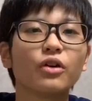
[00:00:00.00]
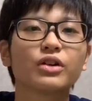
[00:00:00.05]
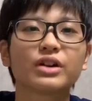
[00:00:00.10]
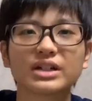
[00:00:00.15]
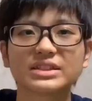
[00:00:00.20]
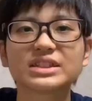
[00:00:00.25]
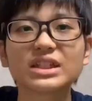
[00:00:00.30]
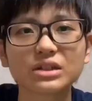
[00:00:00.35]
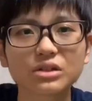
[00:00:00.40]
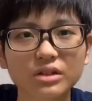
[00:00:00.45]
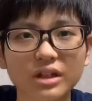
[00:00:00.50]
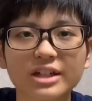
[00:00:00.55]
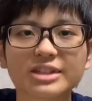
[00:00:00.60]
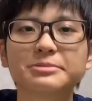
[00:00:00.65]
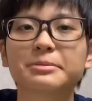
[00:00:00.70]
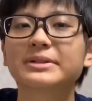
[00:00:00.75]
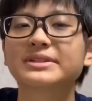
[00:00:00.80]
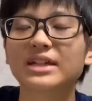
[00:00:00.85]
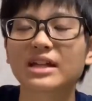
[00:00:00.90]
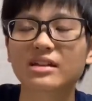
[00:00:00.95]
がセットで発
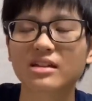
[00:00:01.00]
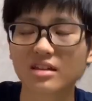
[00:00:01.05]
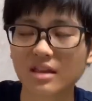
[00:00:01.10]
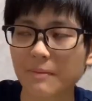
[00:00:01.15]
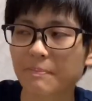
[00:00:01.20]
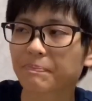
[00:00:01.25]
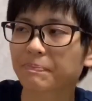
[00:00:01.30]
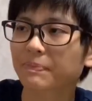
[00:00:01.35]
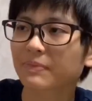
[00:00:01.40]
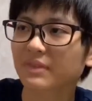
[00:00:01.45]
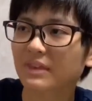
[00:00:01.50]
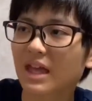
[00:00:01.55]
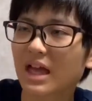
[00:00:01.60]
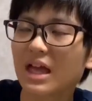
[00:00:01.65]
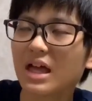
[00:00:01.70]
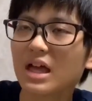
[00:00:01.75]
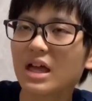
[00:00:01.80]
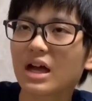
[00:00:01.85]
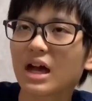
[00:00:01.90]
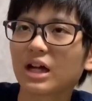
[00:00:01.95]
売されてて。で、
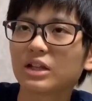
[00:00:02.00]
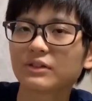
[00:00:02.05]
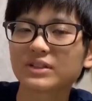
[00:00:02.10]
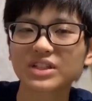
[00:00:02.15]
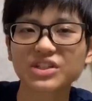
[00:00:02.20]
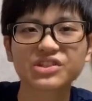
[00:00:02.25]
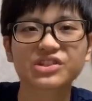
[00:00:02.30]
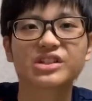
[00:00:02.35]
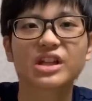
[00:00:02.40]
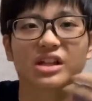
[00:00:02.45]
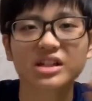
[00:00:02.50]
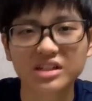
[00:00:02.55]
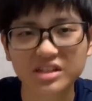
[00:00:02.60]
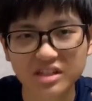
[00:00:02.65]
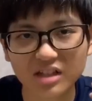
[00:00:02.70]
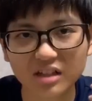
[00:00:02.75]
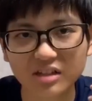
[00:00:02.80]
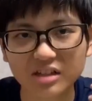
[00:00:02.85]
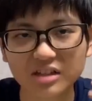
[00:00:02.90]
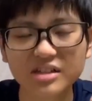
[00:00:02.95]
あの、私左利き
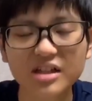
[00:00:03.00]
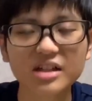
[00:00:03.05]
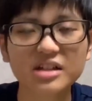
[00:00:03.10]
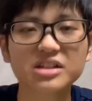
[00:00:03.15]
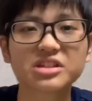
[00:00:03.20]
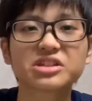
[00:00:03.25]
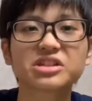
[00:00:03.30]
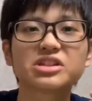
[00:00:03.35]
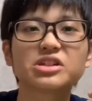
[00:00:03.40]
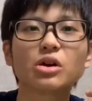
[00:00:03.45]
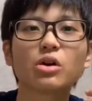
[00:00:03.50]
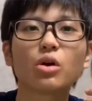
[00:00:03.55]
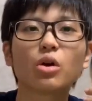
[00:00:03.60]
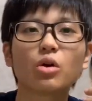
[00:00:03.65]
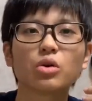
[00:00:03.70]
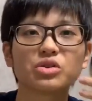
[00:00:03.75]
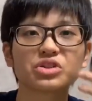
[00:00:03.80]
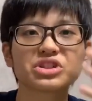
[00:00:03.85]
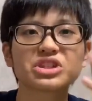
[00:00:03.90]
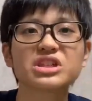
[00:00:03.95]
なんで、左利き用
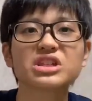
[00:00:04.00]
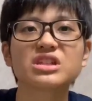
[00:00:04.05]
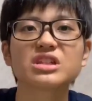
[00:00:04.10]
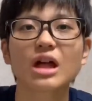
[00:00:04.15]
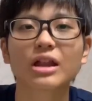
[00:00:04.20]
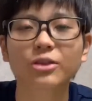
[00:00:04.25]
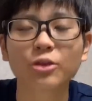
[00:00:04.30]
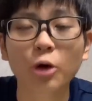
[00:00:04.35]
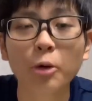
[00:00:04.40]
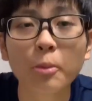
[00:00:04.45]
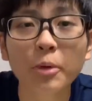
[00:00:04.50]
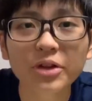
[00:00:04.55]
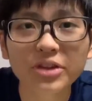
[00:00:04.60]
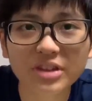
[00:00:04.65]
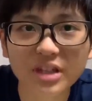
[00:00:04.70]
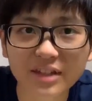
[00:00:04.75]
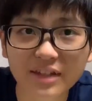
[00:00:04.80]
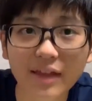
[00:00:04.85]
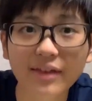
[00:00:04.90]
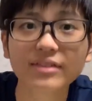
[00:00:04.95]
欲しいなと思っ
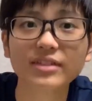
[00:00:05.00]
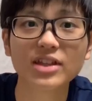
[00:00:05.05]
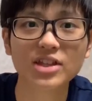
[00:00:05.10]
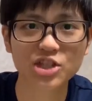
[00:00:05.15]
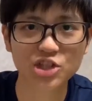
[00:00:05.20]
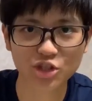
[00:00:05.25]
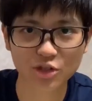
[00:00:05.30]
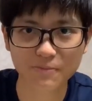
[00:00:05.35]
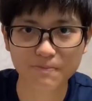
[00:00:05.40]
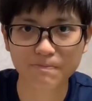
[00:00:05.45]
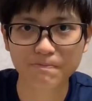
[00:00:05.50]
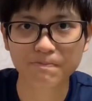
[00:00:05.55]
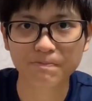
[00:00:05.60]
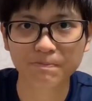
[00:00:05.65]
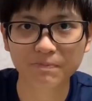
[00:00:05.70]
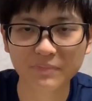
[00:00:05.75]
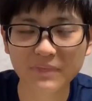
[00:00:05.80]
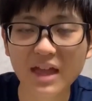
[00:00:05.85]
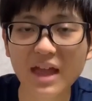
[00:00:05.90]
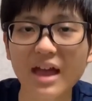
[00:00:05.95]
てたんです。
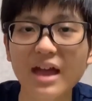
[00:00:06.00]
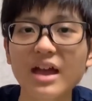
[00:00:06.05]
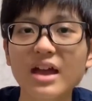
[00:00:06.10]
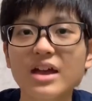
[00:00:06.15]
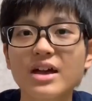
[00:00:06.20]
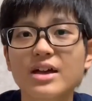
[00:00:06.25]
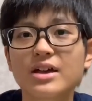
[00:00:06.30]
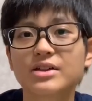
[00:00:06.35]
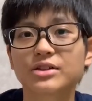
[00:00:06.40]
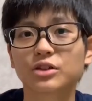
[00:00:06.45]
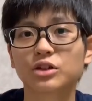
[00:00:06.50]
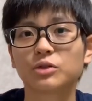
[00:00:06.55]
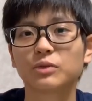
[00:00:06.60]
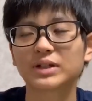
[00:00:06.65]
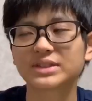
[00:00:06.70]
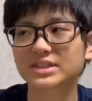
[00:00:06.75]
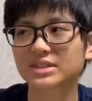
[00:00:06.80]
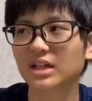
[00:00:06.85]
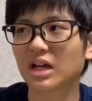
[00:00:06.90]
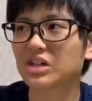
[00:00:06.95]
で、その
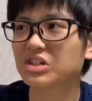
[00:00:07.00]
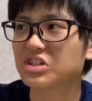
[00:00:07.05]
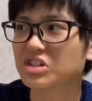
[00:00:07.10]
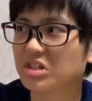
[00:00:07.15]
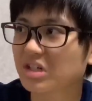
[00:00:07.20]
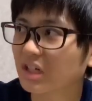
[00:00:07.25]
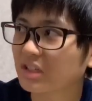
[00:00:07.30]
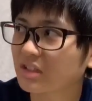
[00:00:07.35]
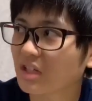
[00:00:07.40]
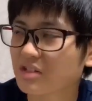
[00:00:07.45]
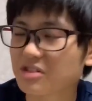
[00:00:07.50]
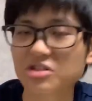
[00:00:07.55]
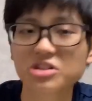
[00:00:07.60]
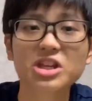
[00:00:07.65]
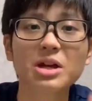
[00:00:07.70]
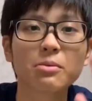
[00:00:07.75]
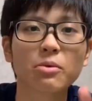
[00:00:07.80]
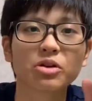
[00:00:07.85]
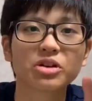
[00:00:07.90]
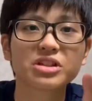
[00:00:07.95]
わずか1時間足らず、し
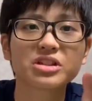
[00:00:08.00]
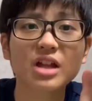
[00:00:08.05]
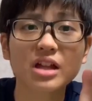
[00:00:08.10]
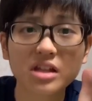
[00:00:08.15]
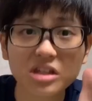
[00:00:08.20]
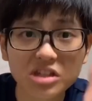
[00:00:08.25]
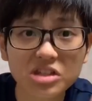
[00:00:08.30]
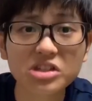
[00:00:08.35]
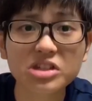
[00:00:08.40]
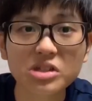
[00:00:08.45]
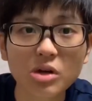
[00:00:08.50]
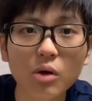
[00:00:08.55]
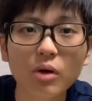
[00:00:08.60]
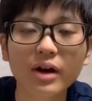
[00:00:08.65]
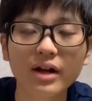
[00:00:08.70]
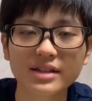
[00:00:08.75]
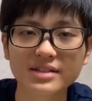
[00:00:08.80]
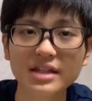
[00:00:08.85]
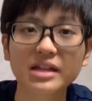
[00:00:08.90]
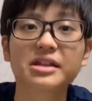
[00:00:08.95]
かも左利き用
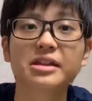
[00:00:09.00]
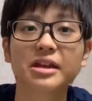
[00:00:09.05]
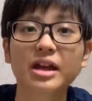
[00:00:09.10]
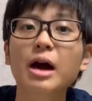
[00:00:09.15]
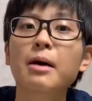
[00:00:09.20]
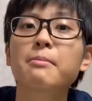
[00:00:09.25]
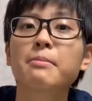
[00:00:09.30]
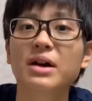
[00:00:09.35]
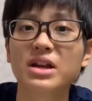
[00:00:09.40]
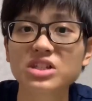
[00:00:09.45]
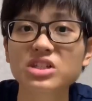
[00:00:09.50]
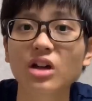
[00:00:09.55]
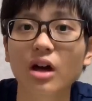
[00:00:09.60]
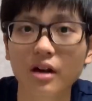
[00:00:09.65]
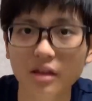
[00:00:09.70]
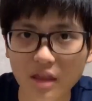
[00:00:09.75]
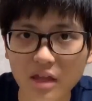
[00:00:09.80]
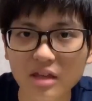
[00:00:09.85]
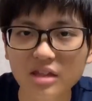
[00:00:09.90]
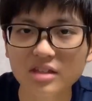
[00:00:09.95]
から先に完売したか
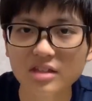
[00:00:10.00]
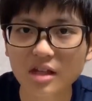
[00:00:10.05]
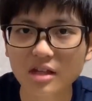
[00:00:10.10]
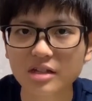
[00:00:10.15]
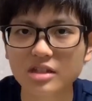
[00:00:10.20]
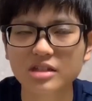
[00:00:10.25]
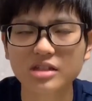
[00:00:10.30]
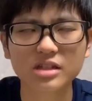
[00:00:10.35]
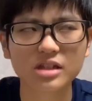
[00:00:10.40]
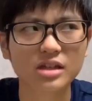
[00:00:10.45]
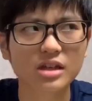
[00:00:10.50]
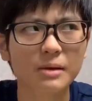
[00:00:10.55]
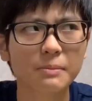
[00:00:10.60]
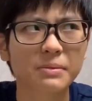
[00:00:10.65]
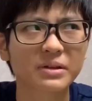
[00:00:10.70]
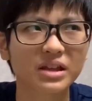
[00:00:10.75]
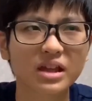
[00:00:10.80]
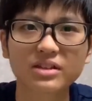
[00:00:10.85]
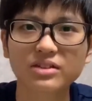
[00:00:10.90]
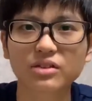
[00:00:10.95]
らね、左利き、やっ
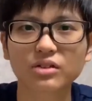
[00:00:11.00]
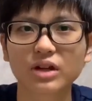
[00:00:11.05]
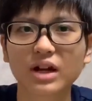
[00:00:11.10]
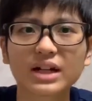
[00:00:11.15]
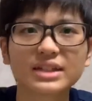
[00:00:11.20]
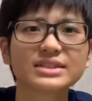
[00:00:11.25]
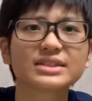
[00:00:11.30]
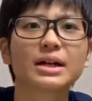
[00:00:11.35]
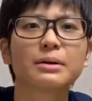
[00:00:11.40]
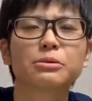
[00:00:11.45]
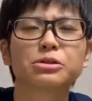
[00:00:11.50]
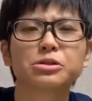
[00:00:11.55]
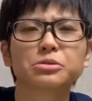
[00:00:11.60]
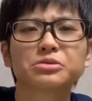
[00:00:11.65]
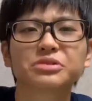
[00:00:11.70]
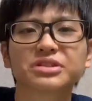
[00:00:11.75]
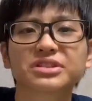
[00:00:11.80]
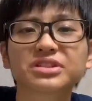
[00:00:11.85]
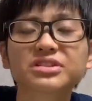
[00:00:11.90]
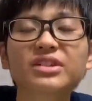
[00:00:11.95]
ぱね、その数がもとも
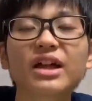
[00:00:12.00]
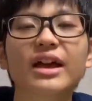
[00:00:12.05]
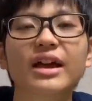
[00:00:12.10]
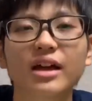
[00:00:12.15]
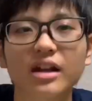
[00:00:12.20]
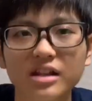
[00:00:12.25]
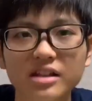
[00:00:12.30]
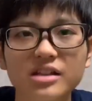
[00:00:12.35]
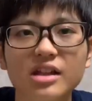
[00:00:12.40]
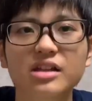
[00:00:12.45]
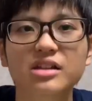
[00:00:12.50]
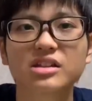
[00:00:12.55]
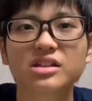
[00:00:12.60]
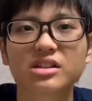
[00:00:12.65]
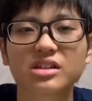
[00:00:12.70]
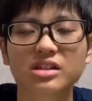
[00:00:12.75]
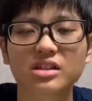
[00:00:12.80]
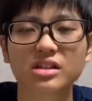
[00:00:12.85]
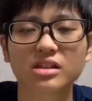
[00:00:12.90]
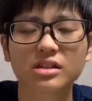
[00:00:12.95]
と少ないから左利
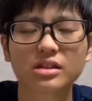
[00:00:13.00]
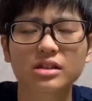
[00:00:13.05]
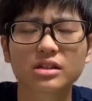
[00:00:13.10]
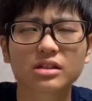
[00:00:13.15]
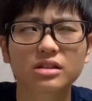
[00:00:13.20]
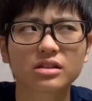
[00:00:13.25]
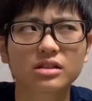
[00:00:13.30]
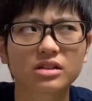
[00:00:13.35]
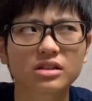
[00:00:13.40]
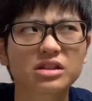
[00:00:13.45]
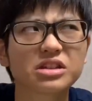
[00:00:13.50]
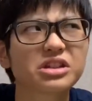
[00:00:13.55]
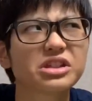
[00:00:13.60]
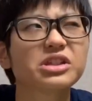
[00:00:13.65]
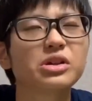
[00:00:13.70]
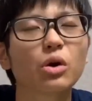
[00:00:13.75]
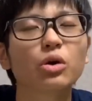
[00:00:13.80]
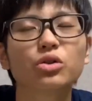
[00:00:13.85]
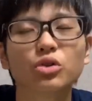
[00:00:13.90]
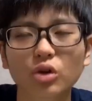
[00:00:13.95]
き、利き
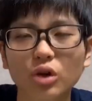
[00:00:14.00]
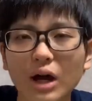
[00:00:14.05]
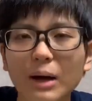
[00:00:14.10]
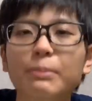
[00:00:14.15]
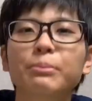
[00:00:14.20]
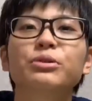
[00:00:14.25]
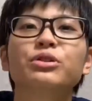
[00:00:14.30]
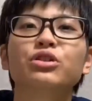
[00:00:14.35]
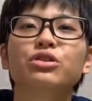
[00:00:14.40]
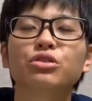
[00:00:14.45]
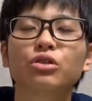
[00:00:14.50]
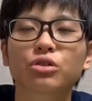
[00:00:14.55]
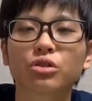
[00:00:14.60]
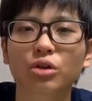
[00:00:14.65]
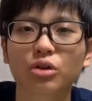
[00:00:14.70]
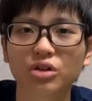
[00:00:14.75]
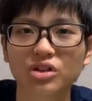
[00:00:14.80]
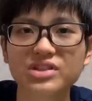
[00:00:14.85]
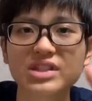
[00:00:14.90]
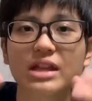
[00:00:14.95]
用のカップヌードルの
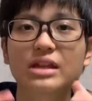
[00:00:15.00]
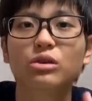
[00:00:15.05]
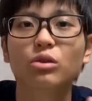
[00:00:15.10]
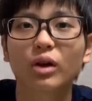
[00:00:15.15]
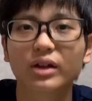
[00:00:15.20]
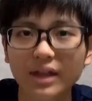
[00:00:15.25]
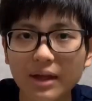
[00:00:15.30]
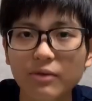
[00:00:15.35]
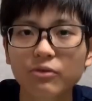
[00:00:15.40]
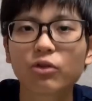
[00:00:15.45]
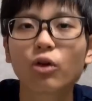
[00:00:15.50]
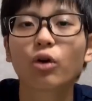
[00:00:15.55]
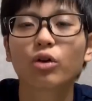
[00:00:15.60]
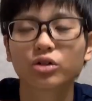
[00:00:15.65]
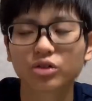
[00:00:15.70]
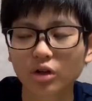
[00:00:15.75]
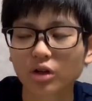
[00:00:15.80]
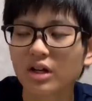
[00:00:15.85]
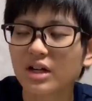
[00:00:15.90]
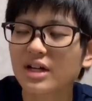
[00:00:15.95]
このセットがね、
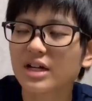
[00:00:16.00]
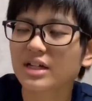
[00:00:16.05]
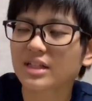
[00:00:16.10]
フォークの。